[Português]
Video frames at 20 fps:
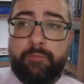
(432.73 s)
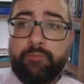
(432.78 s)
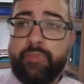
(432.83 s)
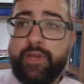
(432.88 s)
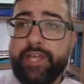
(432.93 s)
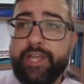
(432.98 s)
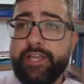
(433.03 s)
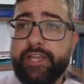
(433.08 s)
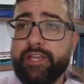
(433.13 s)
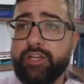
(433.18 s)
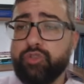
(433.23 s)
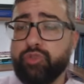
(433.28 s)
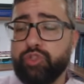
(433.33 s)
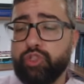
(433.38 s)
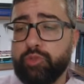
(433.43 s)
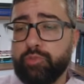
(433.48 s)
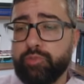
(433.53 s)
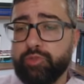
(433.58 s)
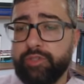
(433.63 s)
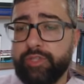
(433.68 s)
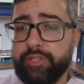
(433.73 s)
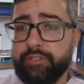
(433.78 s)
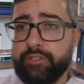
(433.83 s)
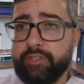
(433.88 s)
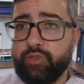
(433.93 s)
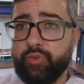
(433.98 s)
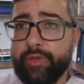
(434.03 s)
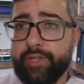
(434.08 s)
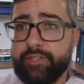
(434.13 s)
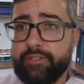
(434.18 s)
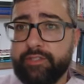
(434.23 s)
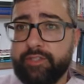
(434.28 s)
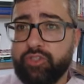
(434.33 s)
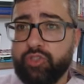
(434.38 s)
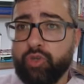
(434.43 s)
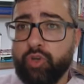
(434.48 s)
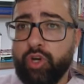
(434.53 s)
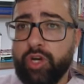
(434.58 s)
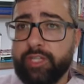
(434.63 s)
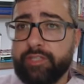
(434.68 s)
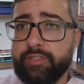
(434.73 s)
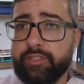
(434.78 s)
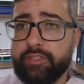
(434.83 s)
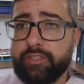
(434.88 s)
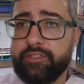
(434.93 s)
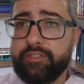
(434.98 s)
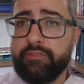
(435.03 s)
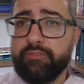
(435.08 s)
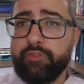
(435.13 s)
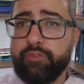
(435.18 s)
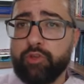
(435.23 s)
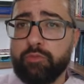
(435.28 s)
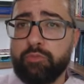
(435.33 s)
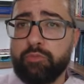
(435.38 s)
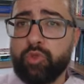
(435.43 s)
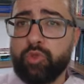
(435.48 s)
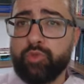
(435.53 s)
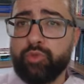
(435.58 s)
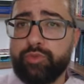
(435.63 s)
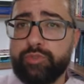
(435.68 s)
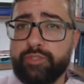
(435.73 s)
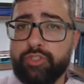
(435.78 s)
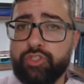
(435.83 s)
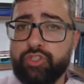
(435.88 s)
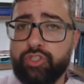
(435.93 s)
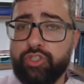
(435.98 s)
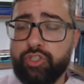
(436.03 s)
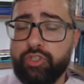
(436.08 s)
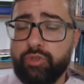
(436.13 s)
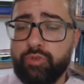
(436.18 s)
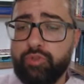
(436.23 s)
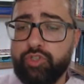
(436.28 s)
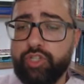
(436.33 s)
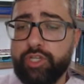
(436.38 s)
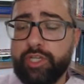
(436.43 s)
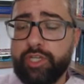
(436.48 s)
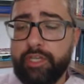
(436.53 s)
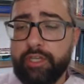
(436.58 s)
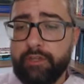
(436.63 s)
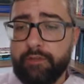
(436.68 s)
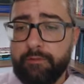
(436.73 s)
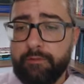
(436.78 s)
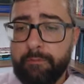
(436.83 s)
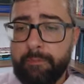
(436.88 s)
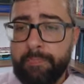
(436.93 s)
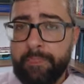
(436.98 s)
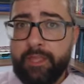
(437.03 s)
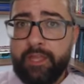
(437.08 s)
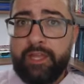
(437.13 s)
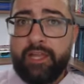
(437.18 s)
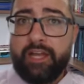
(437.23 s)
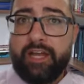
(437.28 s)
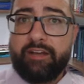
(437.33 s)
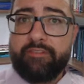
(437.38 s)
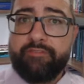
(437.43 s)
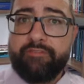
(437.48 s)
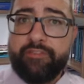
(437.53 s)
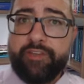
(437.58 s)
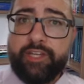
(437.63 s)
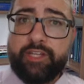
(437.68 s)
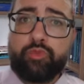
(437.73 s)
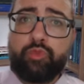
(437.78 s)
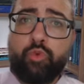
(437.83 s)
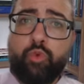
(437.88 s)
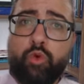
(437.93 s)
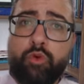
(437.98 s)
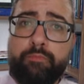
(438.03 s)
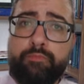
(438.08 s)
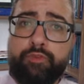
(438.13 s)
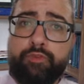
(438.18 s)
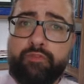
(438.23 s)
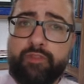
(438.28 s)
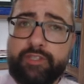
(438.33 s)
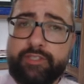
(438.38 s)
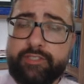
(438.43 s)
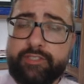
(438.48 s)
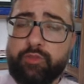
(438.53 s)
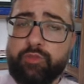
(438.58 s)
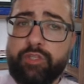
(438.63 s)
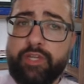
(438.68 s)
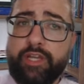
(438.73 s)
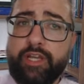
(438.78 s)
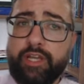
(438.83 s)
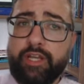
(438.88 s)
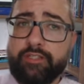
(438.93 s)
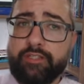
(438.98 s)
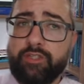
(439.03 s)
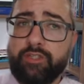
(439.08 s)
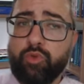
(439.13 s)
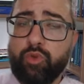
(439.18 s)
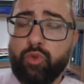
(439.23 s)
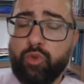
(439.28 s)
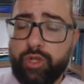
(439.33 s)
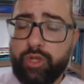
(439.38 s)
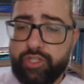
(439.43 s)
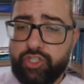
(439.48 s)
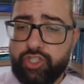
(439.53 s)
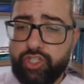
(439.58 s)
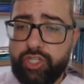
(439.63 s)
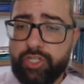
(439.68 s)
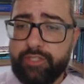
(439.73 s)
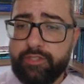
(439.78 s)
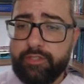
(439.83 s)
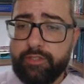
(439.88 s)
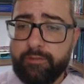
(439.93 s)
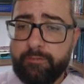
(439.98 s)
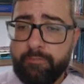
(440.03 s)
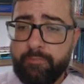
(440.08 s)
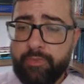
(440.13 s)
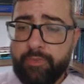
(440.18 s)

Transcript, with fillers: Daí que a jurisprudência do STJ se firmou no sentido de que Havendo comprovação da relação locatícia,